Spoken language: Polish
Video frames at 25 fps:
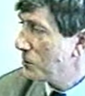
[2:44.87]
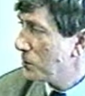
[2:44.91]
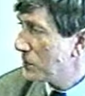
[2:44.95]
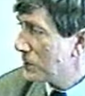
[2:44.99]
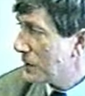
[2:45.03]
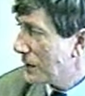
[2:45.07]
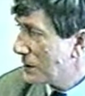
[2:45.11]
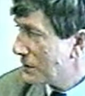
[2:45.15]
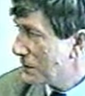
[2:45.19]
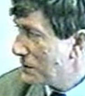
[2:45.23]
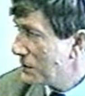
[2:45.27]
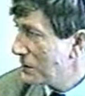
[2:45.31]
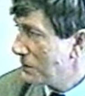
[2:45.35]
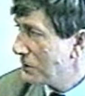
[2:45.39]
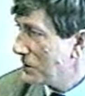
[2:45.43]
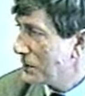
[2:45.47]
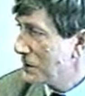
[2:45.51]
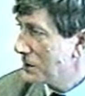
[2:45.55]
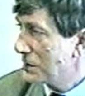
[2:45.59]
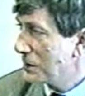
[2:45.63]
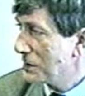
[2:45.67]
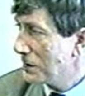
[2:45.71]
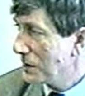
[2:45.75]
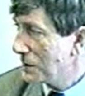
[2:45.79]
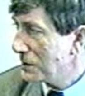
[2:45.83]
bo tak to mniej
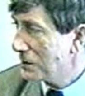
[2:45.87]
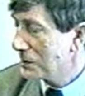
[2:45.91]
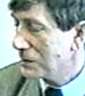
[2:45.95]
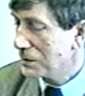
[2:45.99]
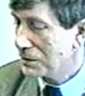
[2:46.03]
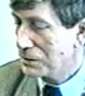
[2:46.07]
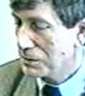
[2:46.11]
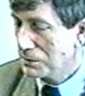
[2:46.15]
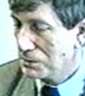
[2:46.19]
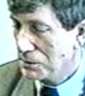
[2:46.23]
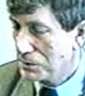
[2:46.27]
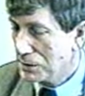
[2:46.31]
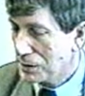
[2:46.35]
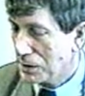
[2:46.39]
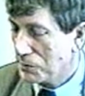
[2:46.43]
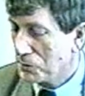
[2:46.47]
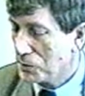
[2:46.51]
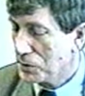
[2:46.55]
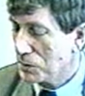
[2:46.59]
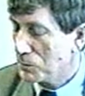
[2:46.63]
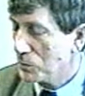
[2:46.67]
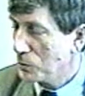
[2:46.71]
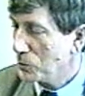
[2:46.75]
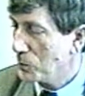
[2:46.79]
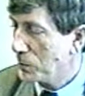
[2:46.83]
więcej jest, no
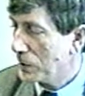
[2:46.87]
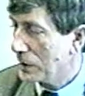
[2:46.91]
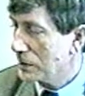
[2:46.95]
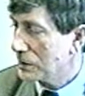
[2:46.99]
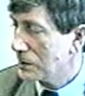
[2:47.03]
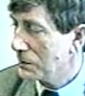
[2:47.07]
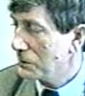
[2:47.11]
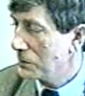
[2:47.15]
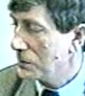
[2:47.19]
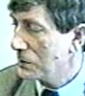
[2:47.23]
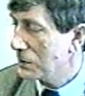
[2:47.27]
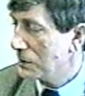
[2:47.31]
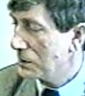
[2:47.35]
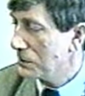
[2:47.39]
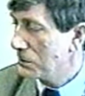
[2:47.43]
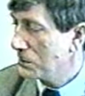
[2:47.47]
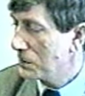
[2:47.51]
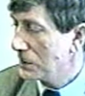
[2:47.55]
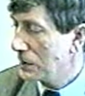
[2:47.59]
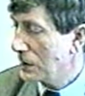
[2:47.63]
zawsze był pracowity,